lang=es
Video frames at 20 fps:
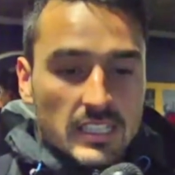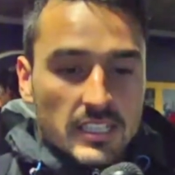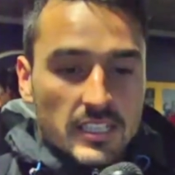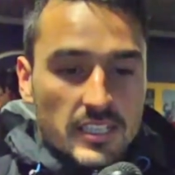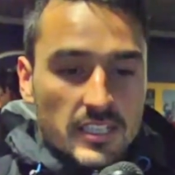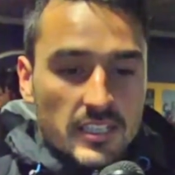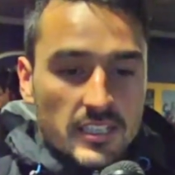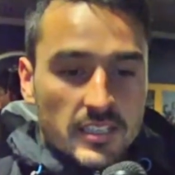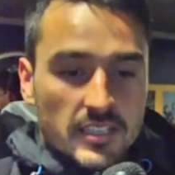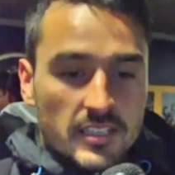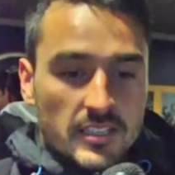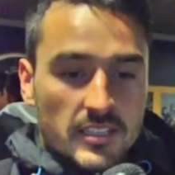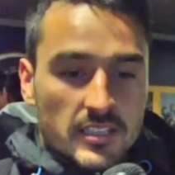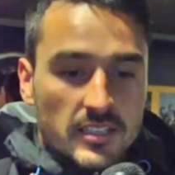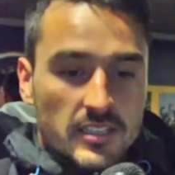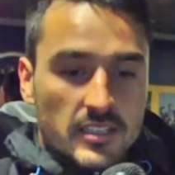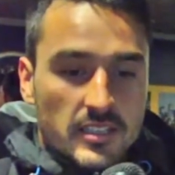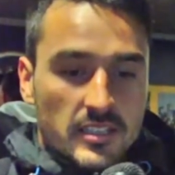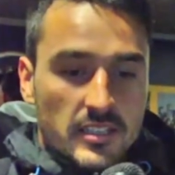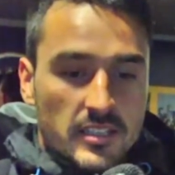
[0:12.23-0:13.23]

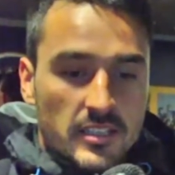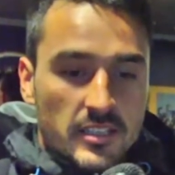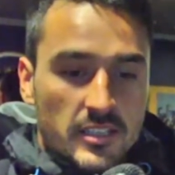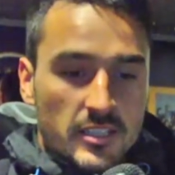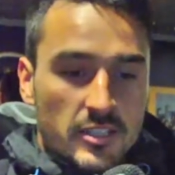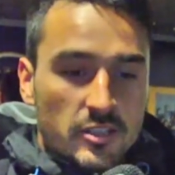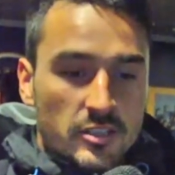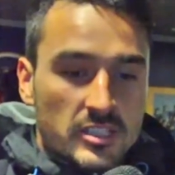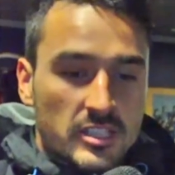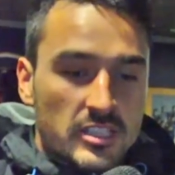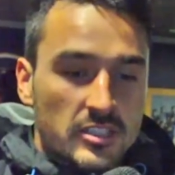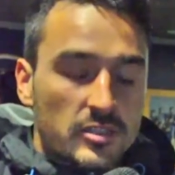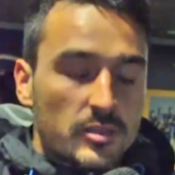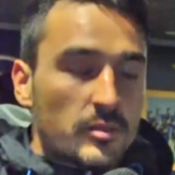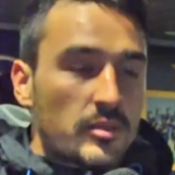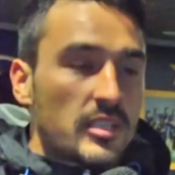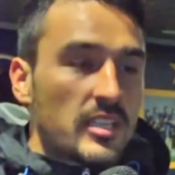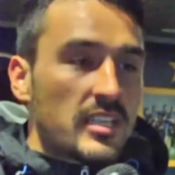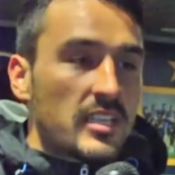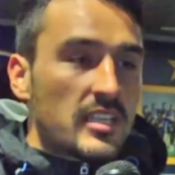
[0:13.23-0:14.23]
y,
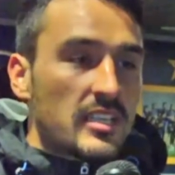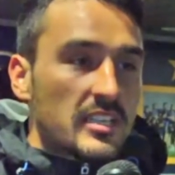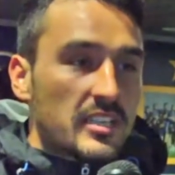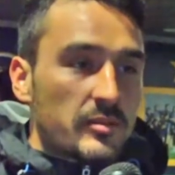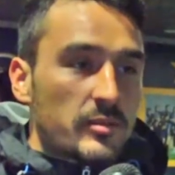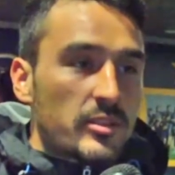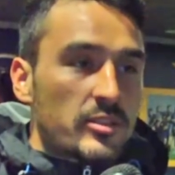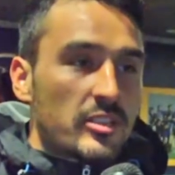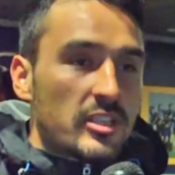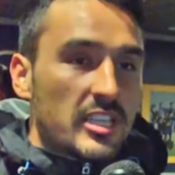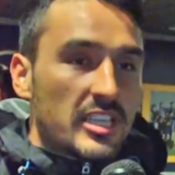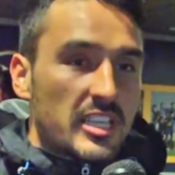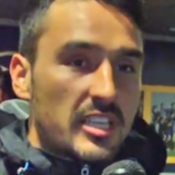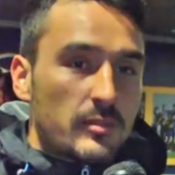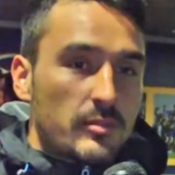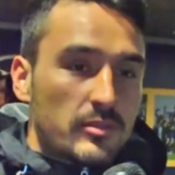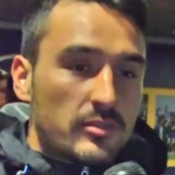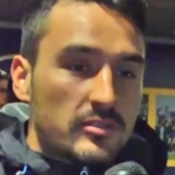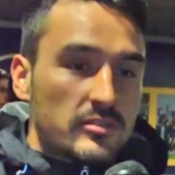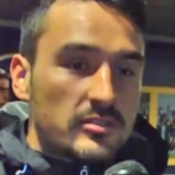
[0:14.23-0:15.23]
contento por el rendimiento del
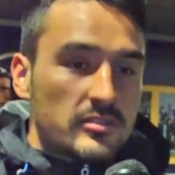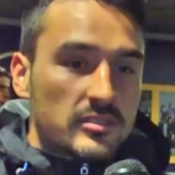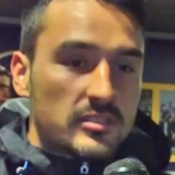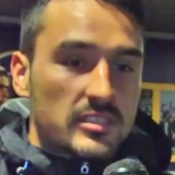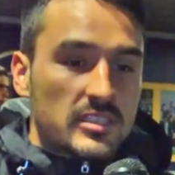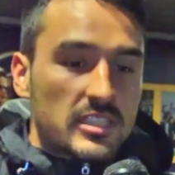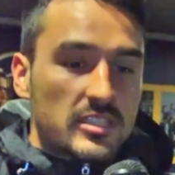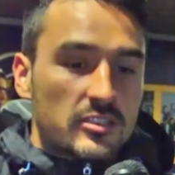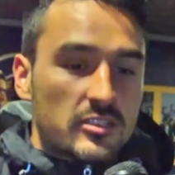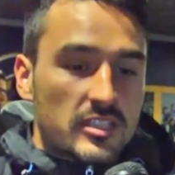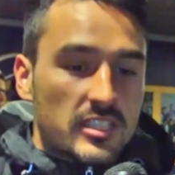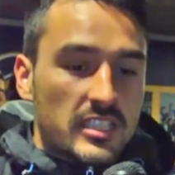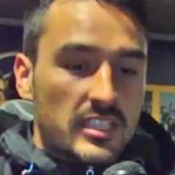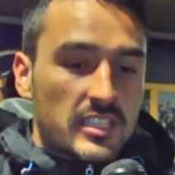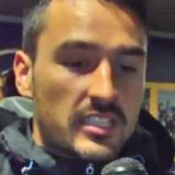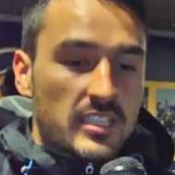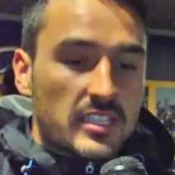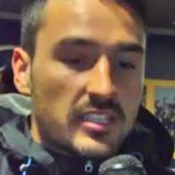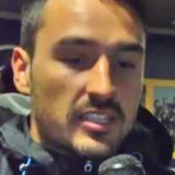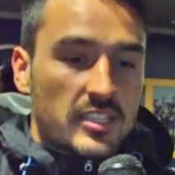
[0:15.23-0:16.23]
equipo, siento
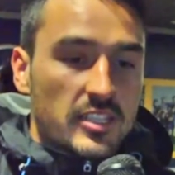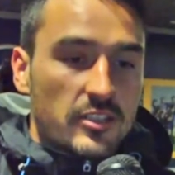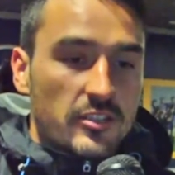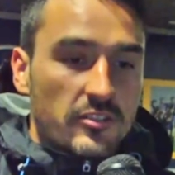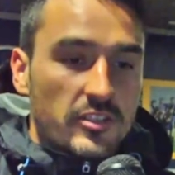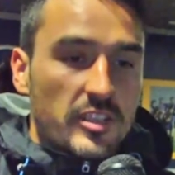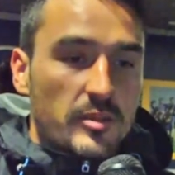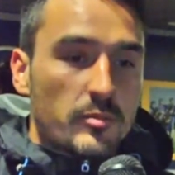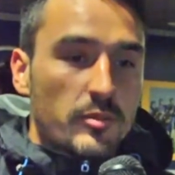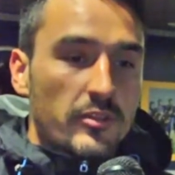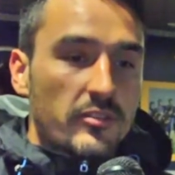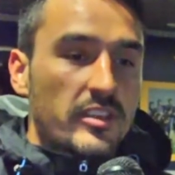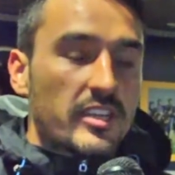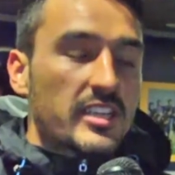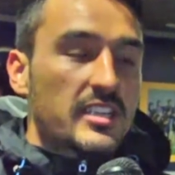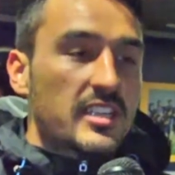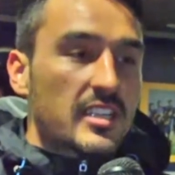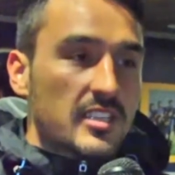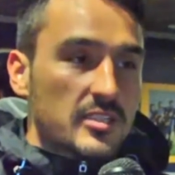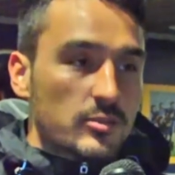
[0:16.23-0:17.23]
que, nos viene muy bien
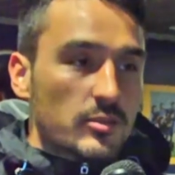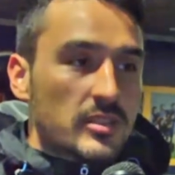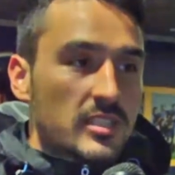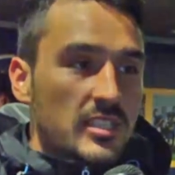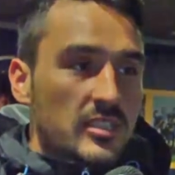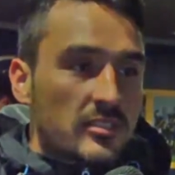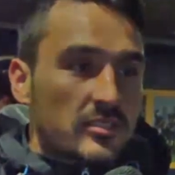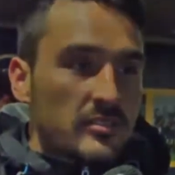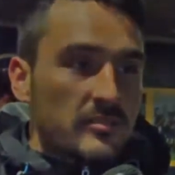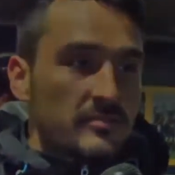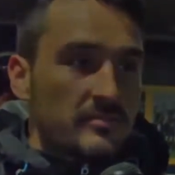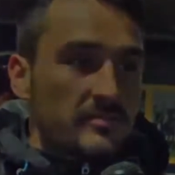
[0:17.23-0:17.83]
este resultado.